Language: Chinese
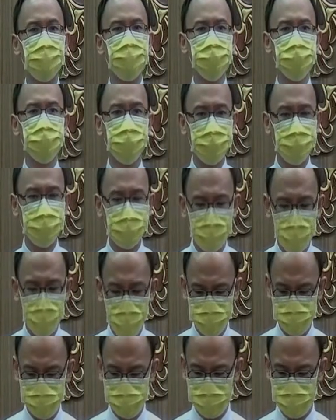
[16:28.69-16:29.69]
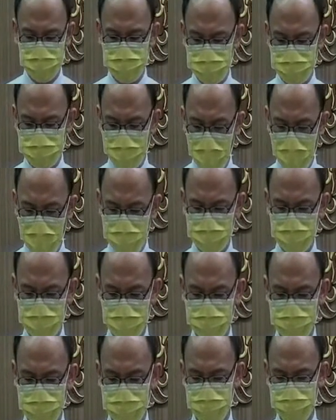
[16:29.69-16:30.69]
就已经告知了他们
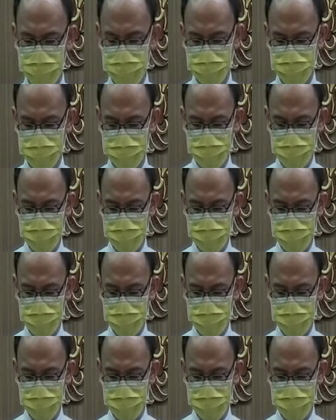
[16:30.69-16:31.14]
当下的人，